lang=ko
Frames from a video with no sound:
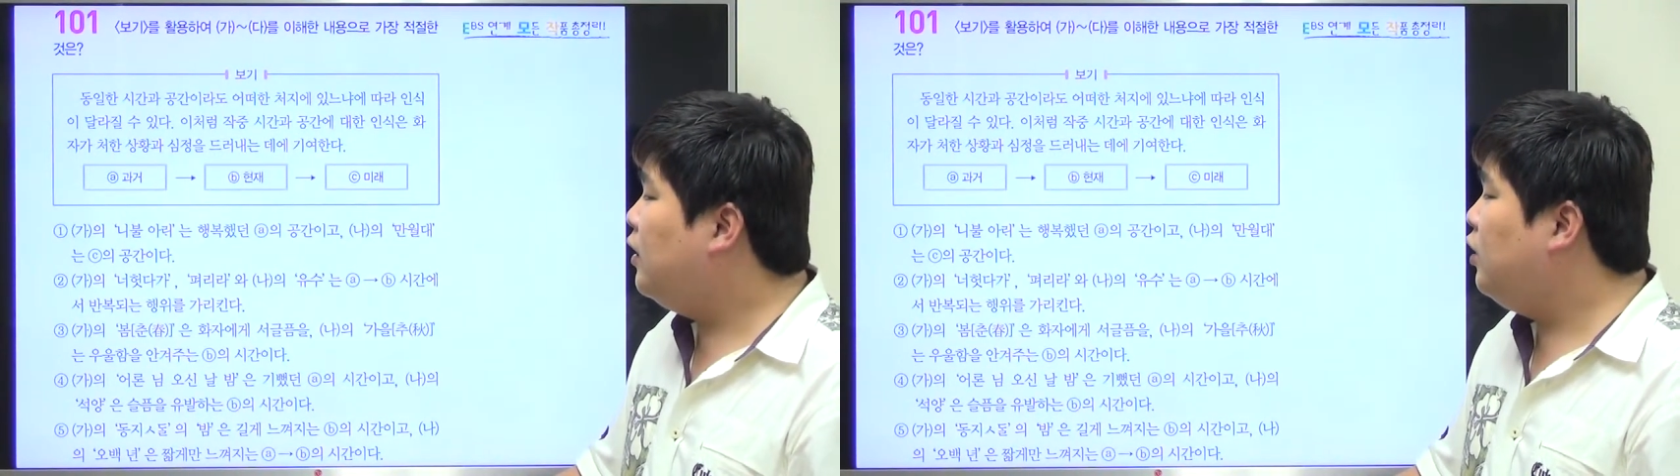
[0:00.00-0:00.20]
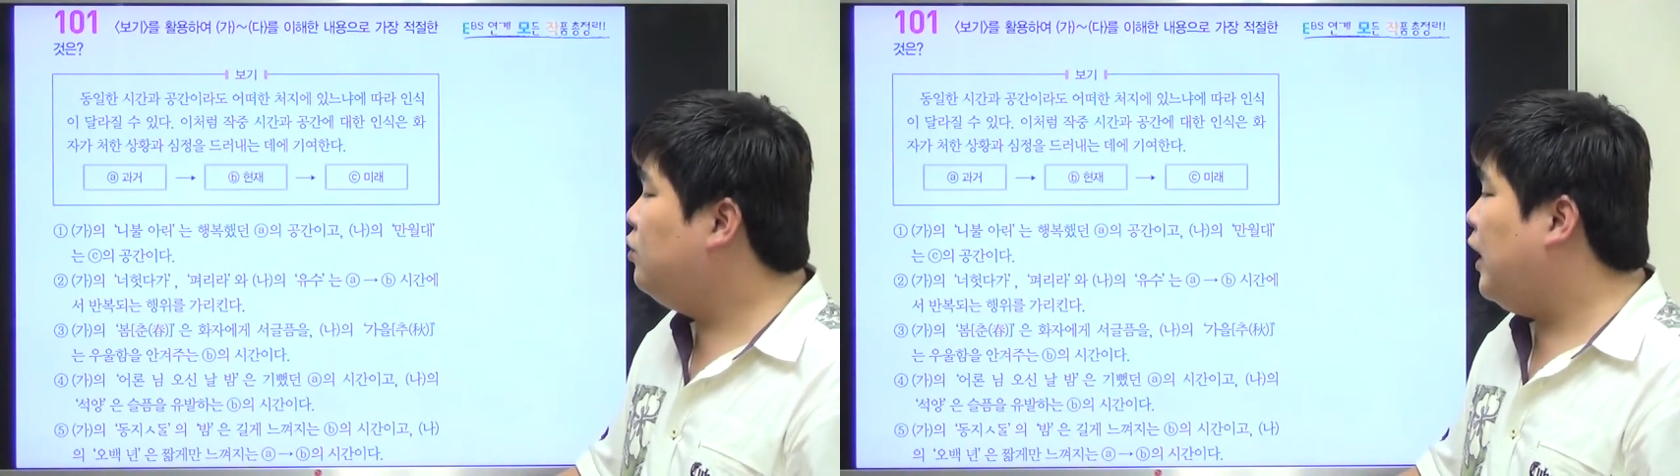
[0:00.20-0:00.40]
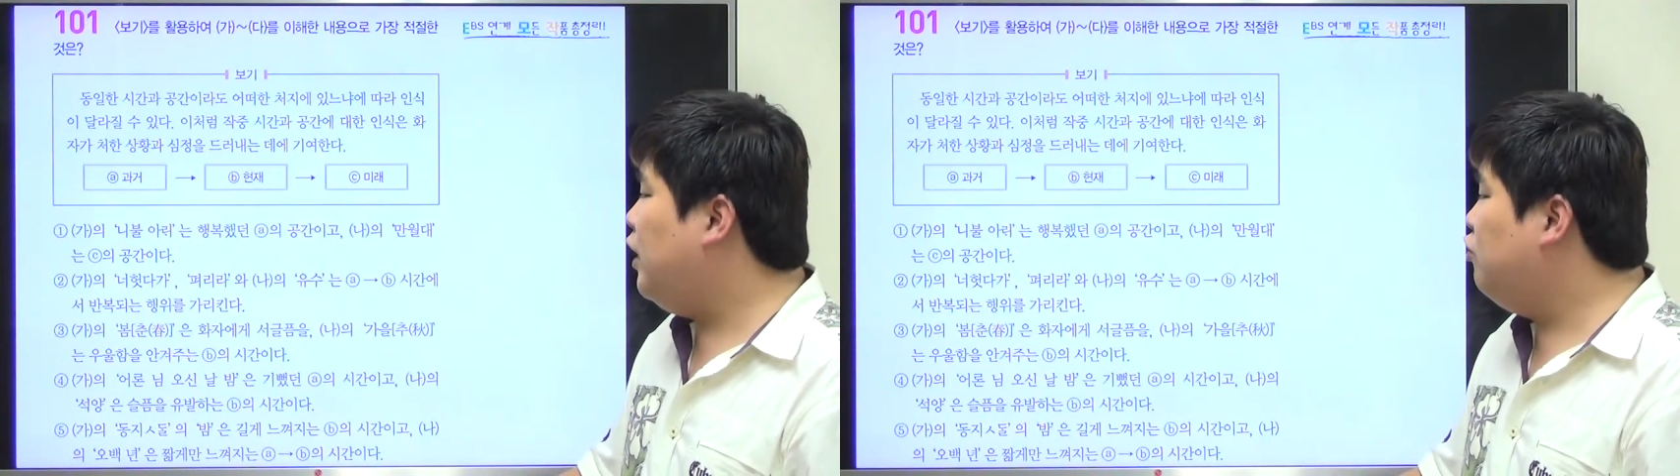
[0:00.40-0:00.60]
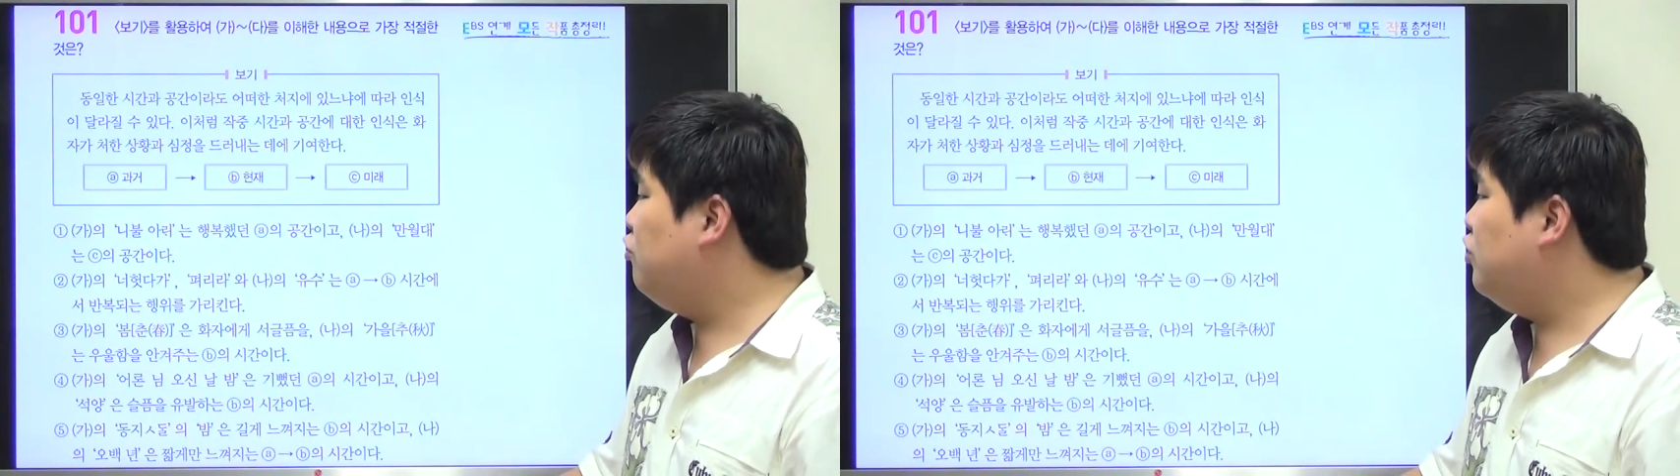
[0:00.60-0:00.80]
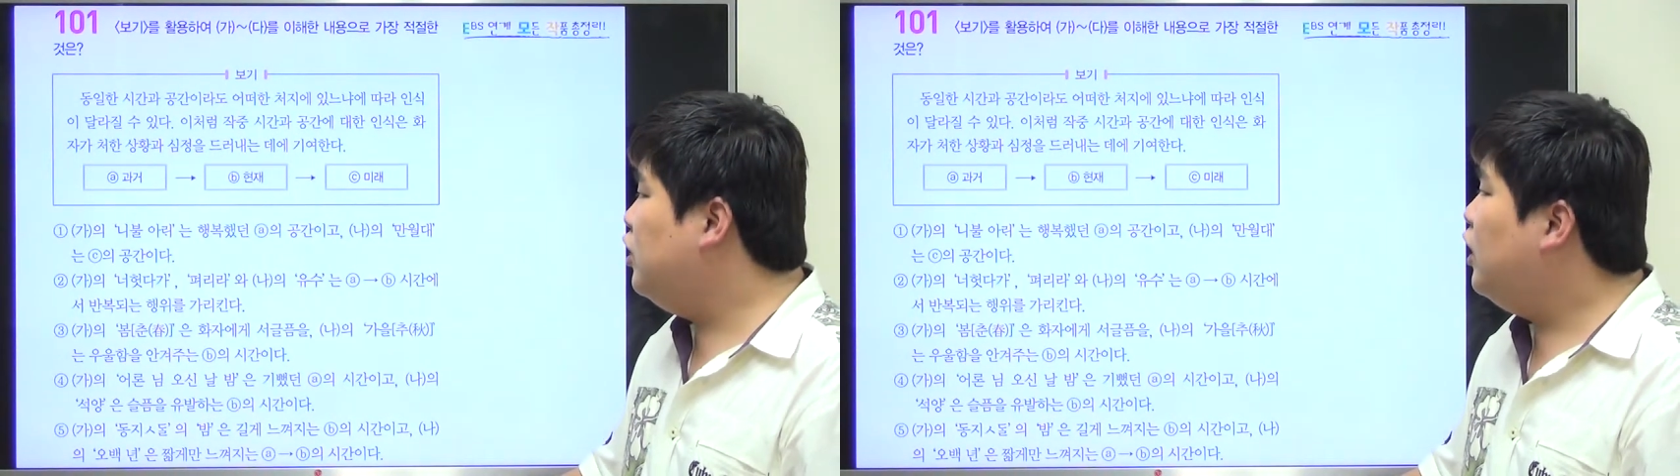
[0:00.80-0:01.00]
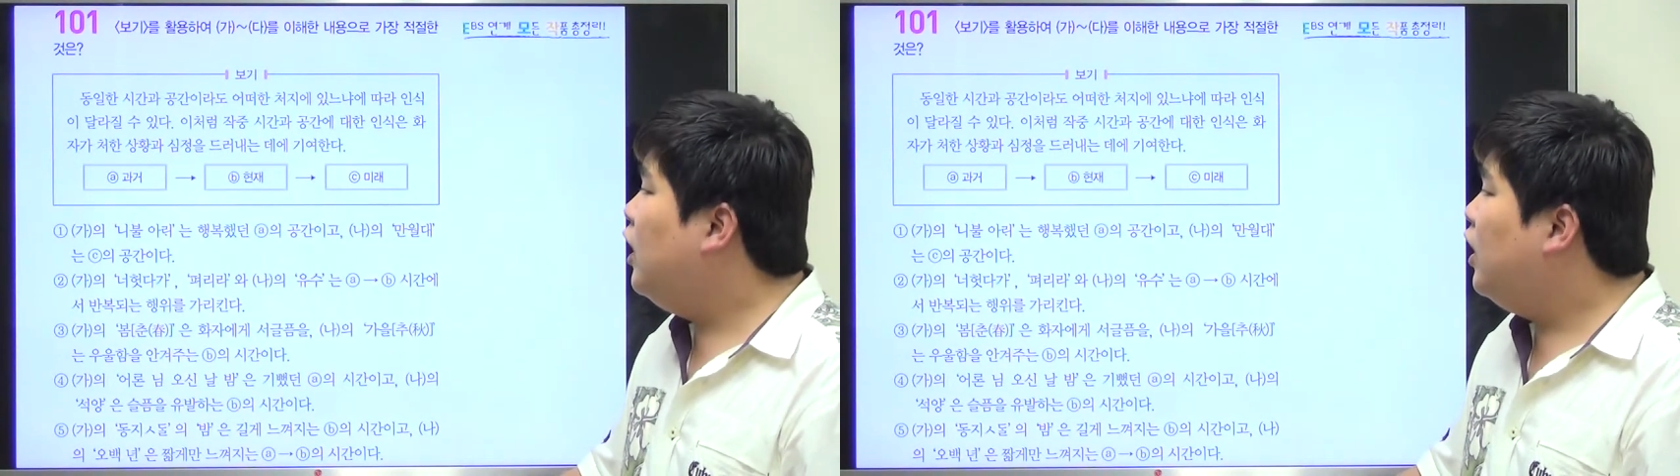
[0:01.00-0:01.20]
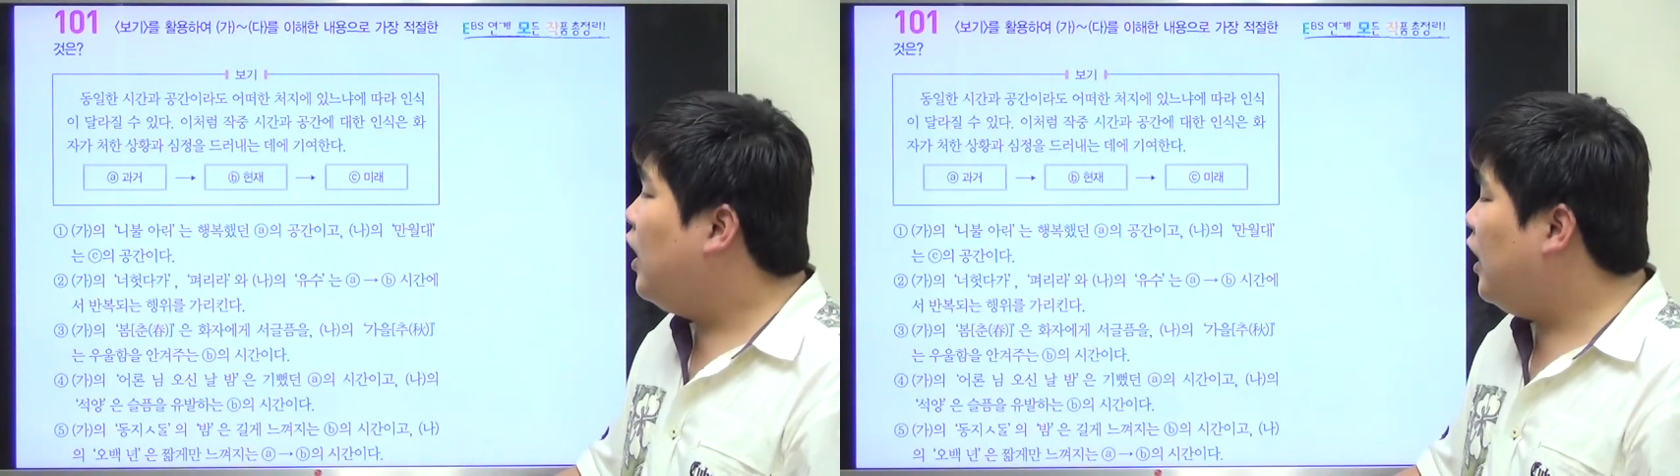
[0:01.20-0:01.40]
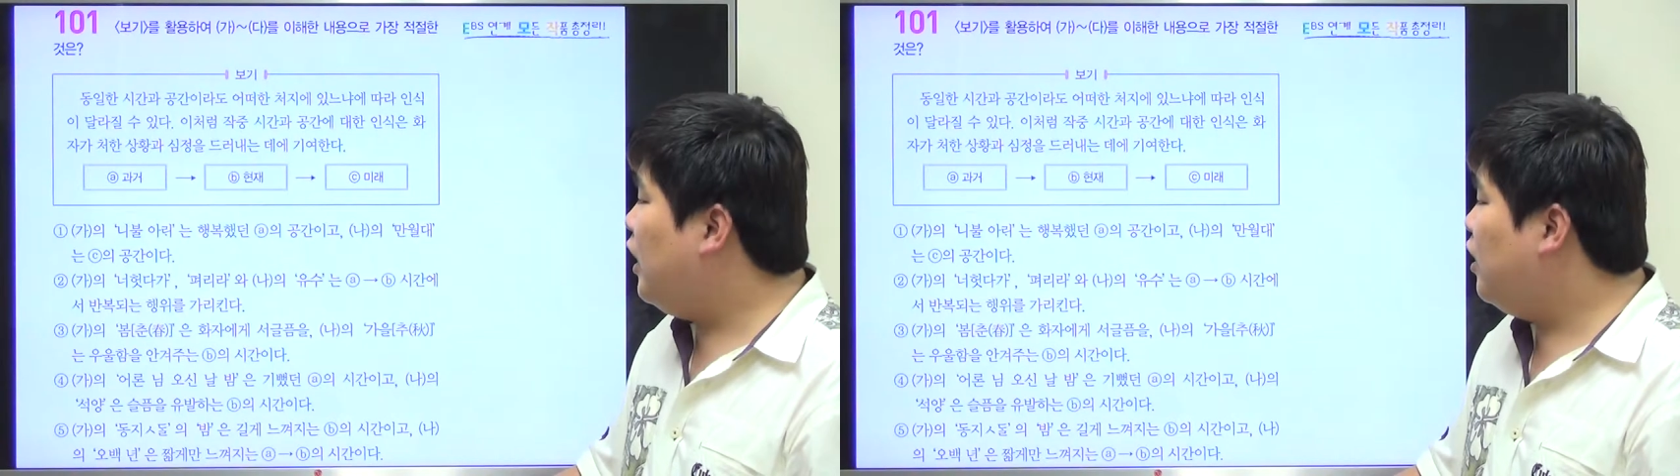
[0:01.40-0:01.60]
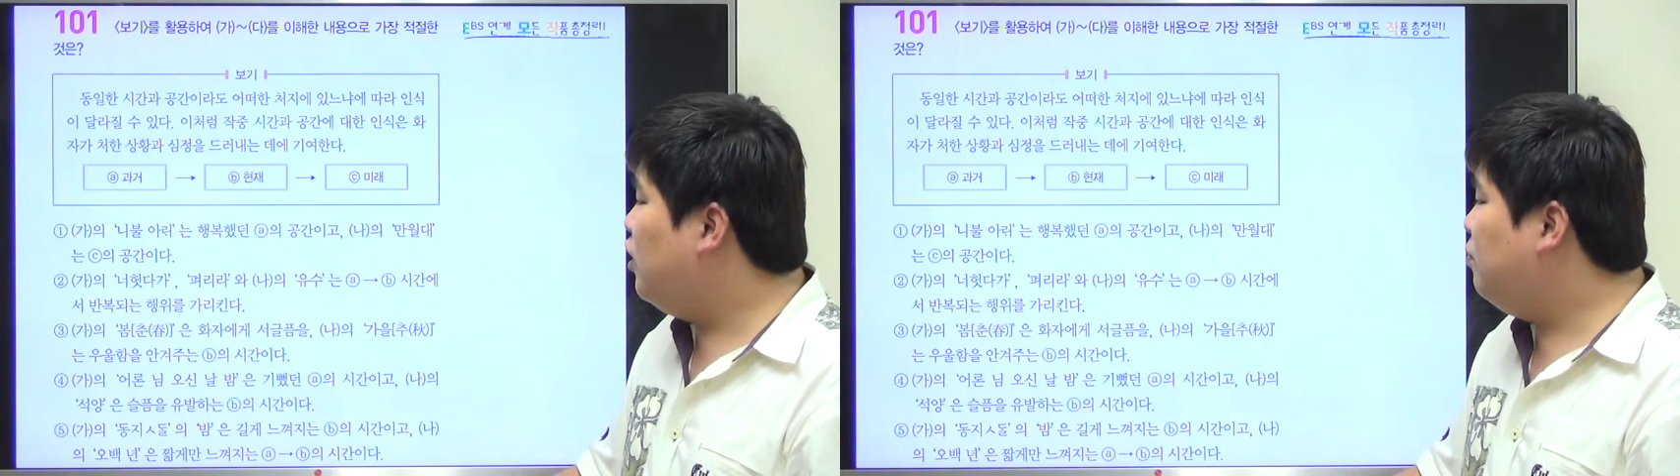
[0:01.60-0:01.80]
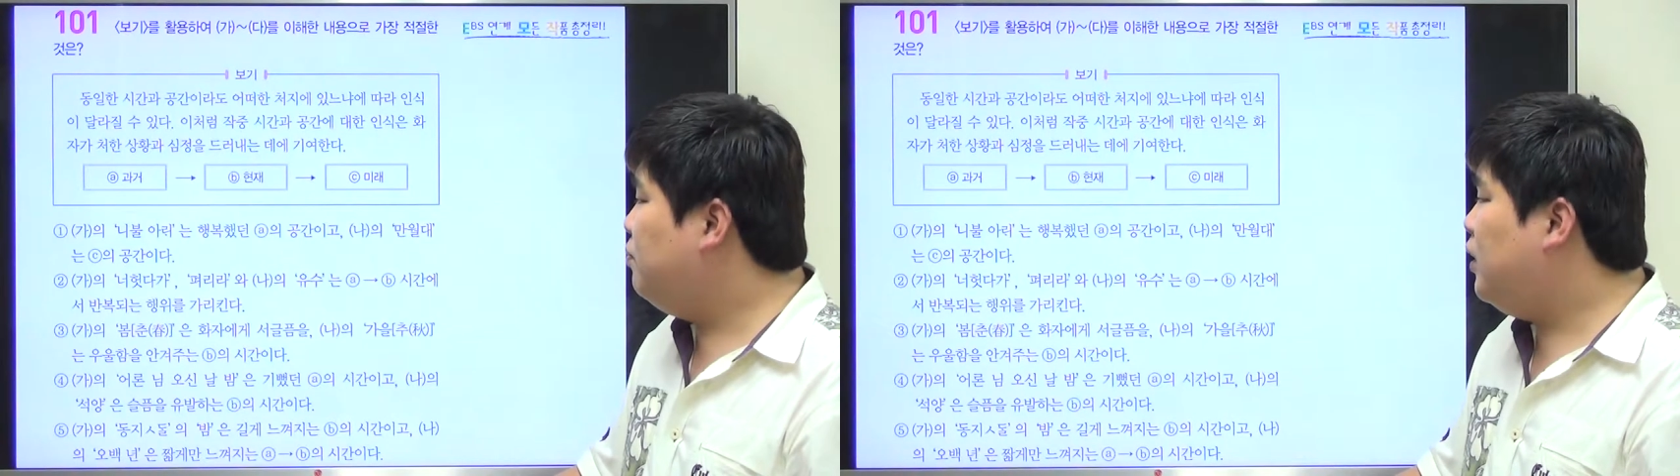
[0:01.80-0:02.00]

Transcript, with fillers: 그리고 나의 유도는 A에서